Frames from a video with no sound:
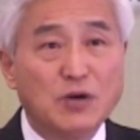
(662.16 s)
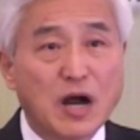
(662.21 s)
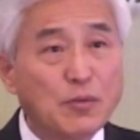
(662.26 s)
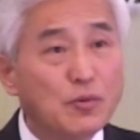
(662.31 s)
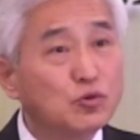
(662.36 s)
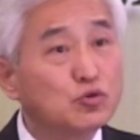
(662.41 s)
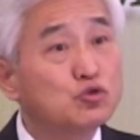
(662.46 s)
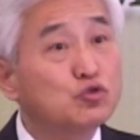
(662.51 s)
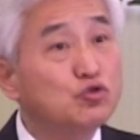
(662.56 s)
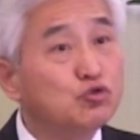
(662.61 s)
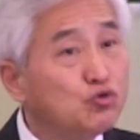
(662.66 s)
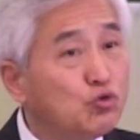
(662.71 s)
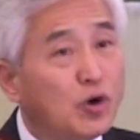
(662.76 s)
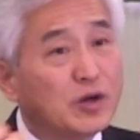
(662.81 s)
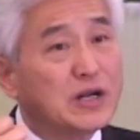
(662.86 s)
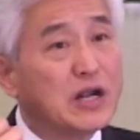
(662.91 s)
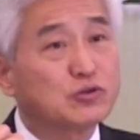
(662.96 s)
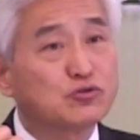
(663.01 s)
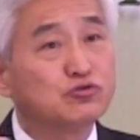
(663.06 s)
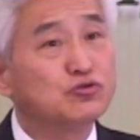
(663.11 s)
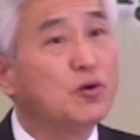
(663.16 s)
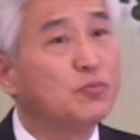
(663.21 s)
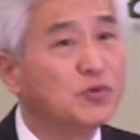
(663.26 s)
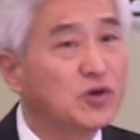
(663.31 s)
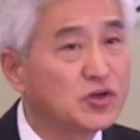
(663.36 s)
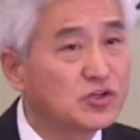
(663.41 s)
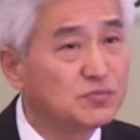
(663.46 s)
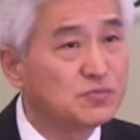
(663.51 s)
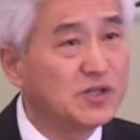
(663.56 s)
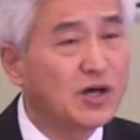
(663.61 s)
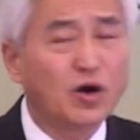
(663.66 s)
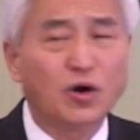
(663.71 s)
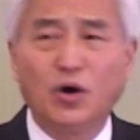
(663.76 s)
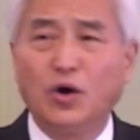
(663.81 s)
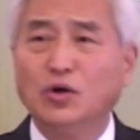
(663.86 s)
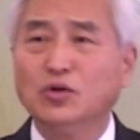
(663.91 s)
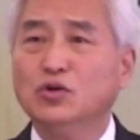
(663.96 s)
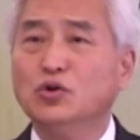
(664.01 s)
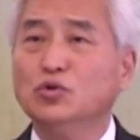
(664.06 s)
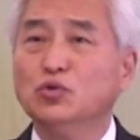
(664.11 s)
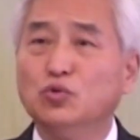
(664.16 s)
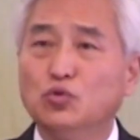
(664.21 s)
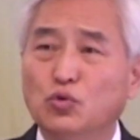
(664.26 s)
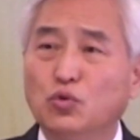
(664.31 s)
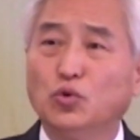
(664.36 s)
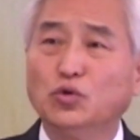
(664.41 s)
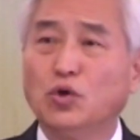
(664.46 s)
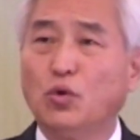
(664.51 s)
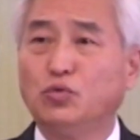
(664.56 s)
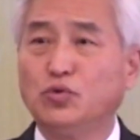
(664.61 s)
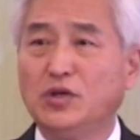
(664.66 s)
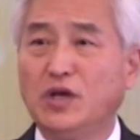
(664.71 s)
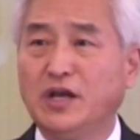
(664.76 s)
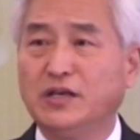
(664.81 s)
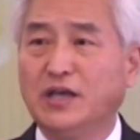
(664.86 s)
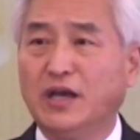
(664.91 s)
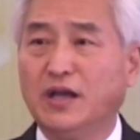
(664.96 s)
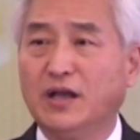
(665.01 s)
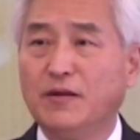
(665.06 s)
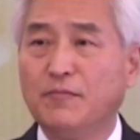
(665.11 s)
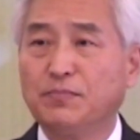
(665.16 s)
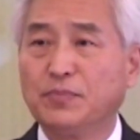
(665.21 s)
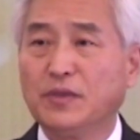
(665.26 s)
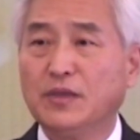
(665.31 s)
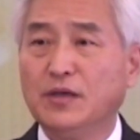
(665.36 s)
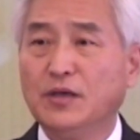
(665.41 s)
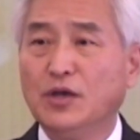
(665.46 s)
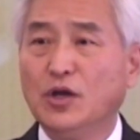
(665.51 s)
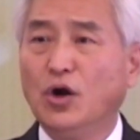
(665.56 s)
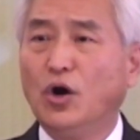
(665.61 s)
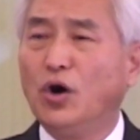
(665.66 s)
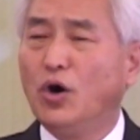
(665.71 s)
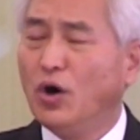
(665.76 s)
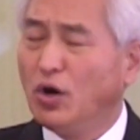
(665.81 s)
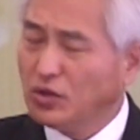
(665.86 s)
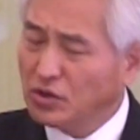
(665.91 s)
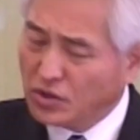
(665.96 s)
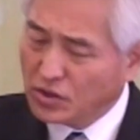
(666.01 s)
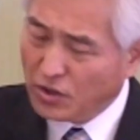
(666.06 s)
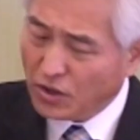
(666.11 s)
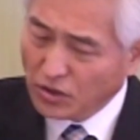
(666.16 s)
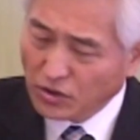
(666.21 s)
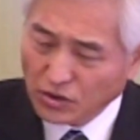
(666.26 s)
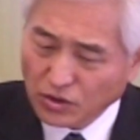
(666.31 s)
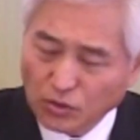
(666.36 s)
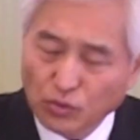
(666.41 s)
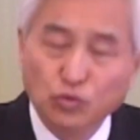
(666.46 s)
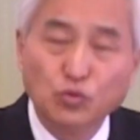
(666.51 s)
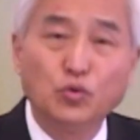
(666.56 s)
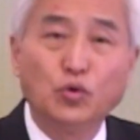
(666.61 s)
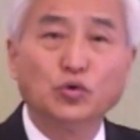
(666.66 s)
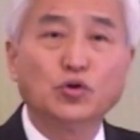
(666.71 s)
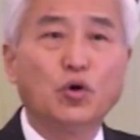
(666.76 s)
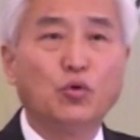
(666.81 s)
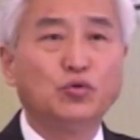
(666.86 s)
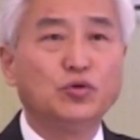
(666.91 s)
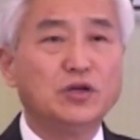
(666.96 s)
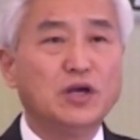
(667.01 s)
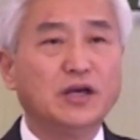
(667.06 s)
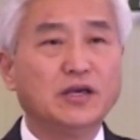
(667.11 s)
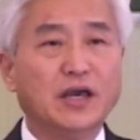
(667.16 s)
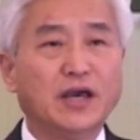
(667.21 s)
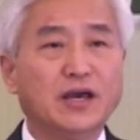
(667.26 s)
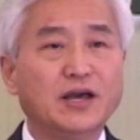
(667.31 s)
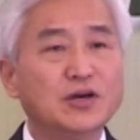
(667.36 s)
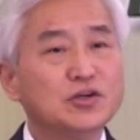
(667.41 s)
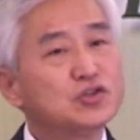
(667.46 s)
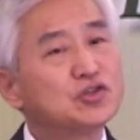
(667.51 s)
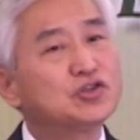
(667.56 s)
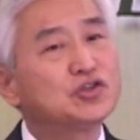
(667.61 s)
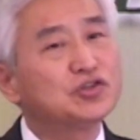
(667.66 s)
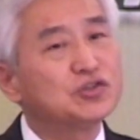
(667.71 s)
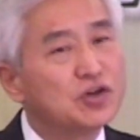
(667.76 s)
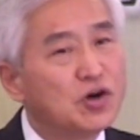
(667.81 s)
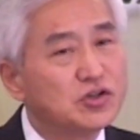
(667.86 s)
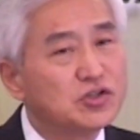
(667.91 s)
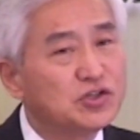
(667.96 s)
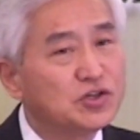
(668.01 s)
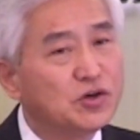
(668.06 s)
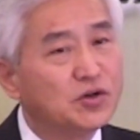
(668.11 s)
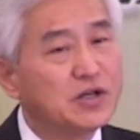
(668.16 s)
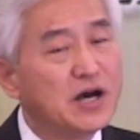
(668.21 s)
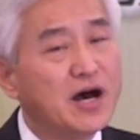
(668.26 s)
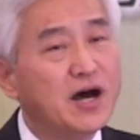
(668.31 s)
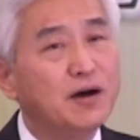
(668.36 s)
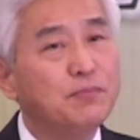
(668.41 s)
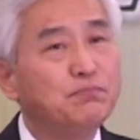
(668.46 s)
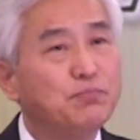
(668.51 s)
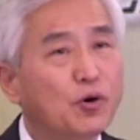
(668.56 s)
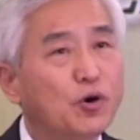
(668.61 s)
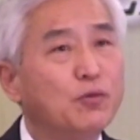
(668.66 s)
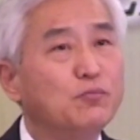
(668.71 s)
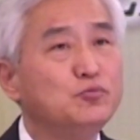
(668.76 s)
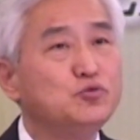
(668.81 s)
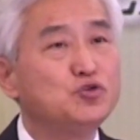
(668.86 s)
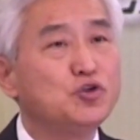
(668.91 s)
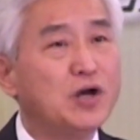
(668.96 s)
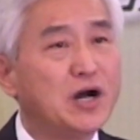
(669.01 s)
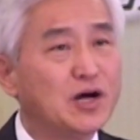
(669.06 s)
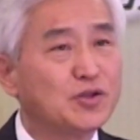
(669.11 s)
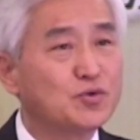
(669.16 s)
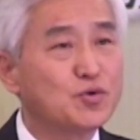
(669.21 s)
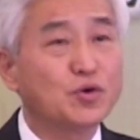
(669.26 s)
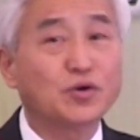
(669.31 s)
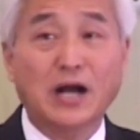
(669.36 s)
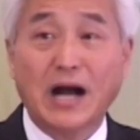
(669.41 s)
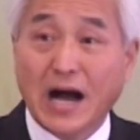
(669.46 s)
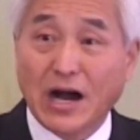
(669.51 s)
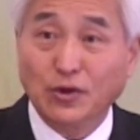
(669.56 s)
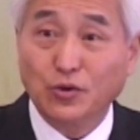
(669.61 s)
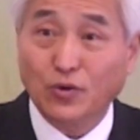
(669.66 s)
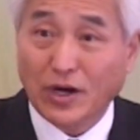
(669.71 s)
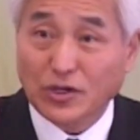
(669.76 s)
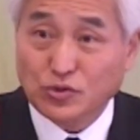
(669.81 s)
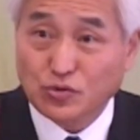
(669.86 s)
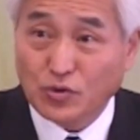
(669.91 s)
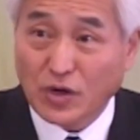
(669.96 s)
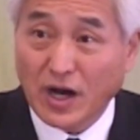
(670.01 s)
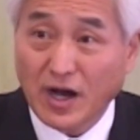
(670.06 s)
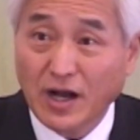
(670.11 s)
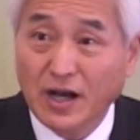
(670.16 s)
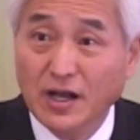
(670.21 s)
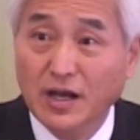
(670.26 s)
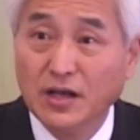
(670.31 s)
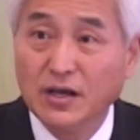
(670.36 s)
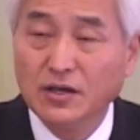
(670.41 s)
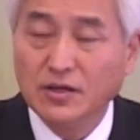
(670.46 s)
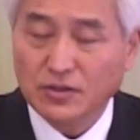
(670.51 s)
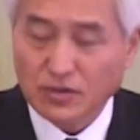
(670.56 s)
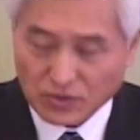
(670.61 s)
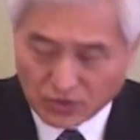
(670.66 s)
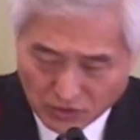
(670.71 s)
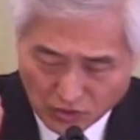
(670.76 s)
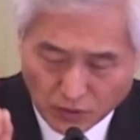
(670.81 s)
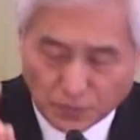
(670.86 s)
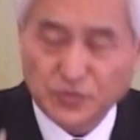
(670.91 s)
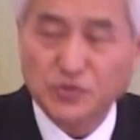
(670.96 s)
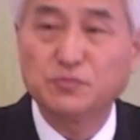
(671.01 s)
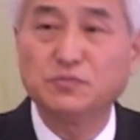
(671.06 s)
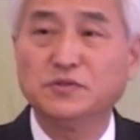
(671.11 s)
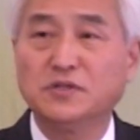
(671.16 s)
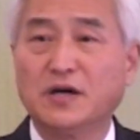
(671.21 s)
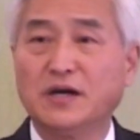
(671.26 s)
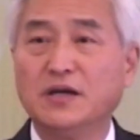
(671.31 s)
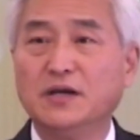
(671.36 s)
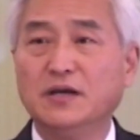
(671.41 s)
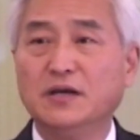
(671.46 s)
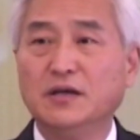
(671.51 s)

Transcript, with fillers: 마음을 주관할 수는 없는 것입니다. 어느 누구도 우리에게, 어떤 누구도 우리에게 쓰러지거나 범죄하도록 강요할 수가 없습니다.